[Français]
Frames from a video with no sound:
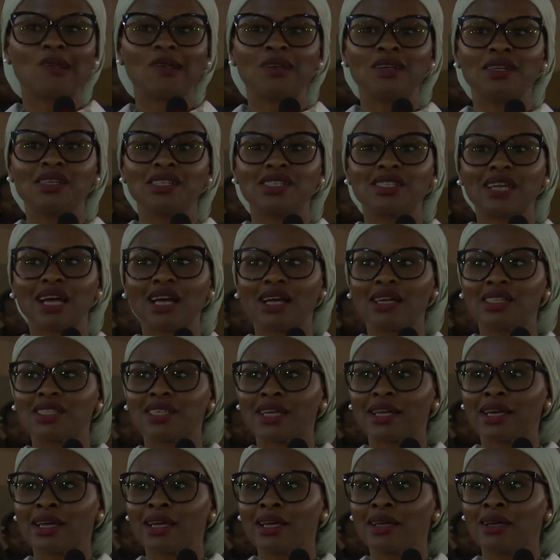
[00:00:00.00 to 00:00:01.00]

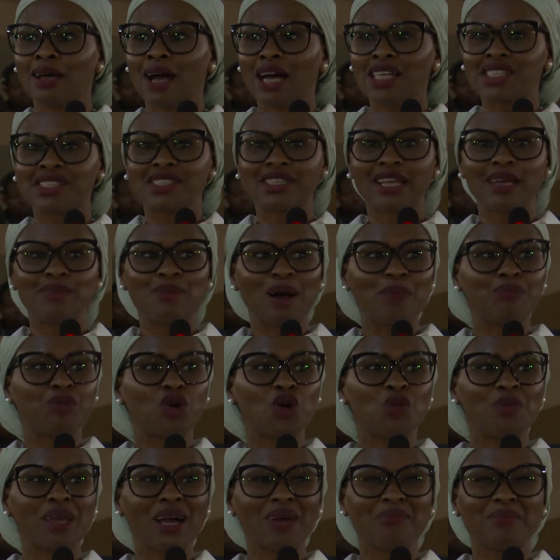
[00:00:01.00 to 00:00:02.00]
j'ai acheté ma
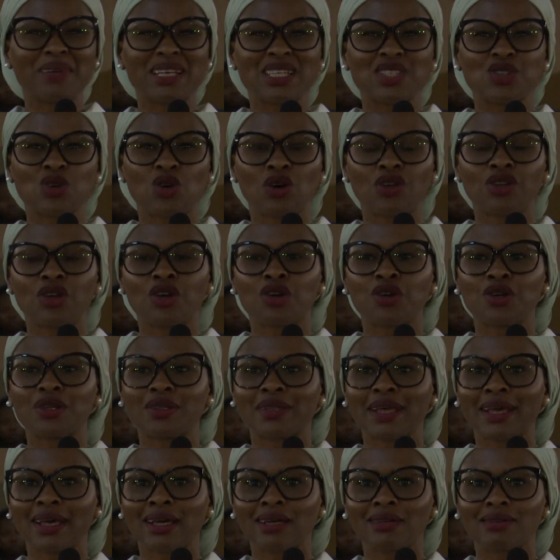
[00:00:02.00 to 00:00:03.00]
première maison en
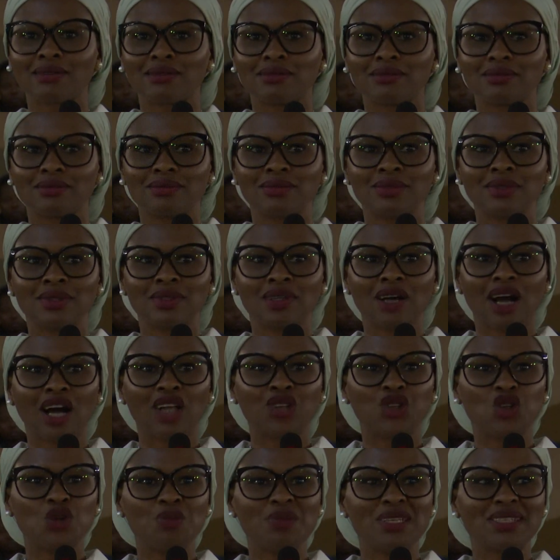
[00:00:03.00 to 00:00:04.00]
Angleterre en
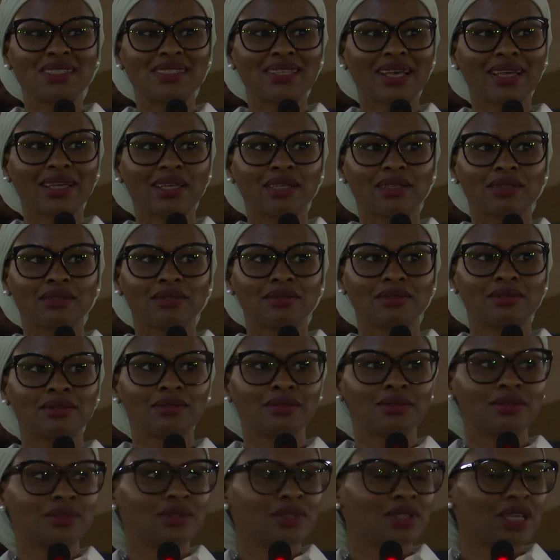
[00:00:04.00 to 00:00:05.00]
2005.
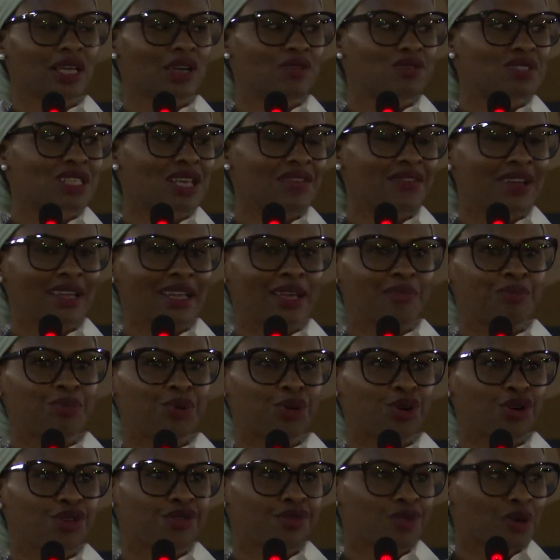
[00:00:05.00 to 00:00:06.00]
Et vous avez les
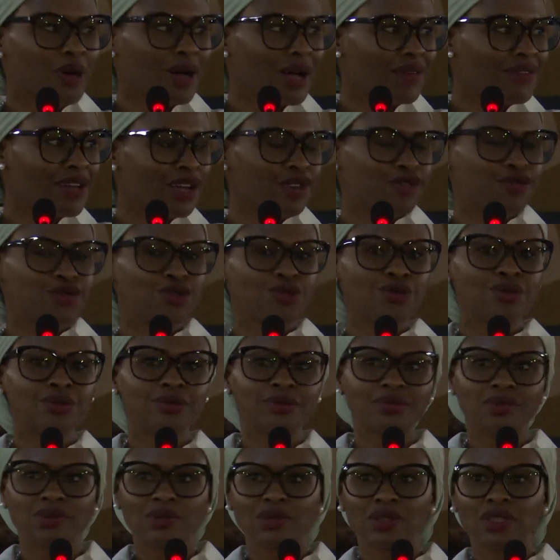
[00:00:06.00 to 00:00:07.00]
preuves avec vous.
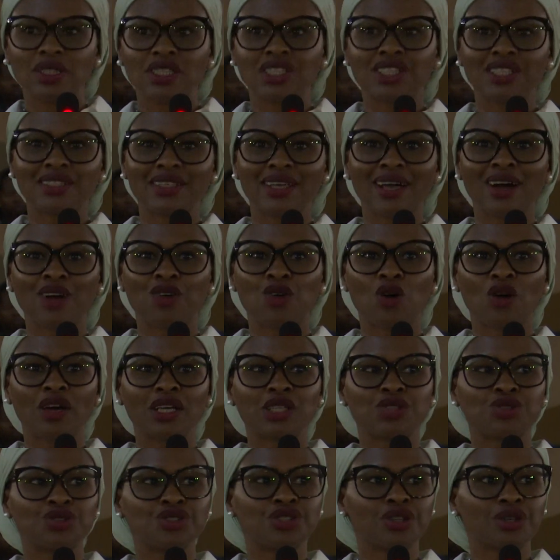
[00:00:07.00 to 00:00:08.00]
J'étais encore
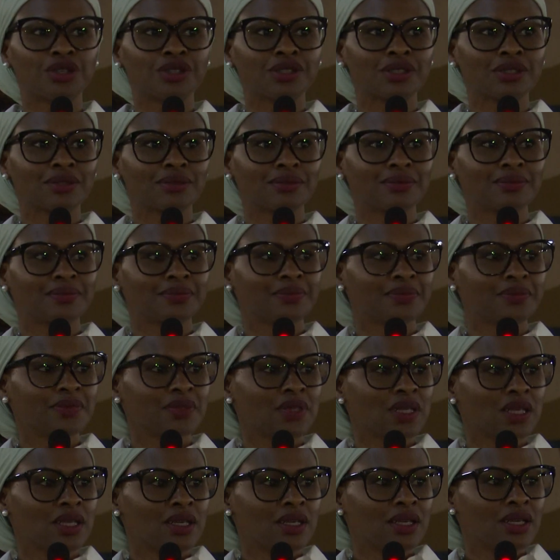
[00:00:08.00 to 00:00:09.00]
étudiante.
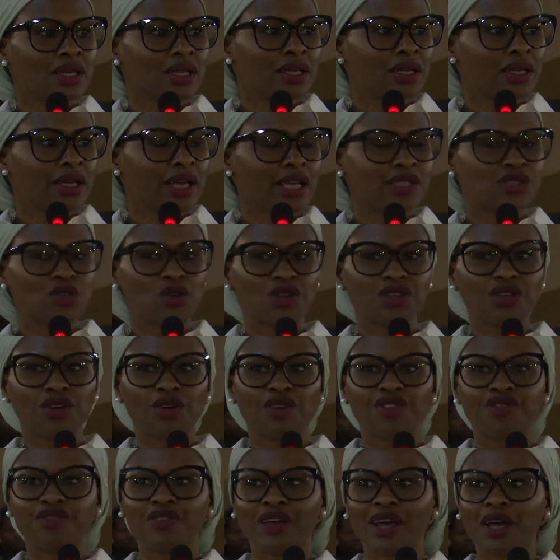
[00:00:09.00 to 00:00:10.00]
Et ceux qui
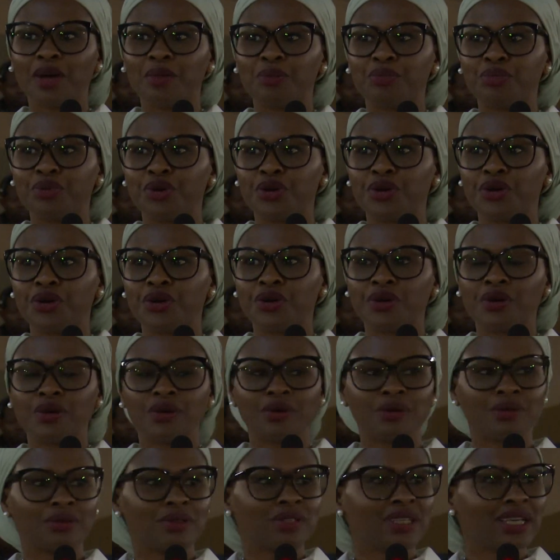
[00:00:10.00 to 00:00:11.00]
ont fait un
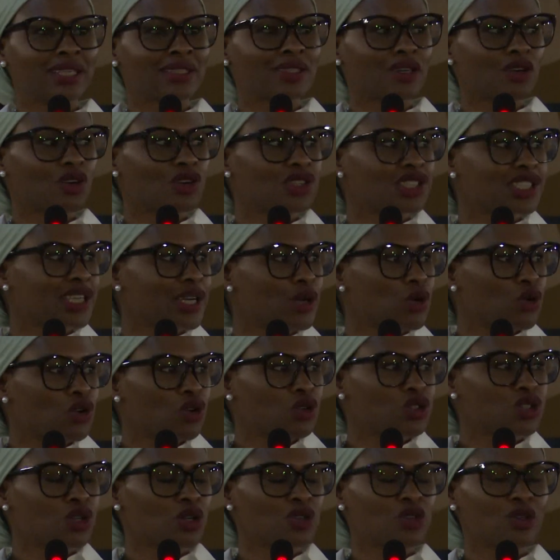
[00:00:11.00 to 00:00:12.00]
peu l'étranger ou
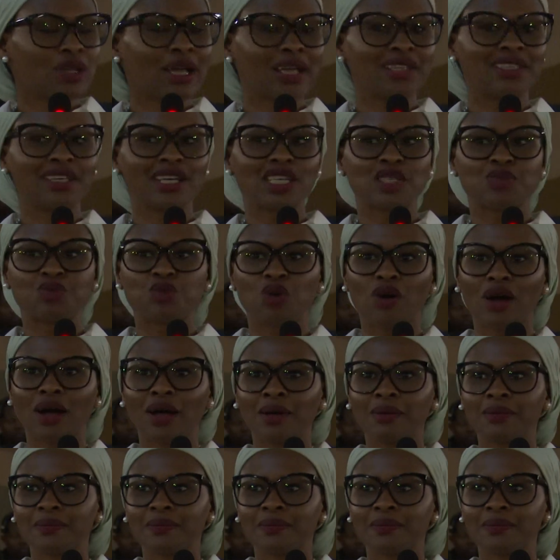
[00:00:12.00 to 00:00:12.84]
qui de la diaspora,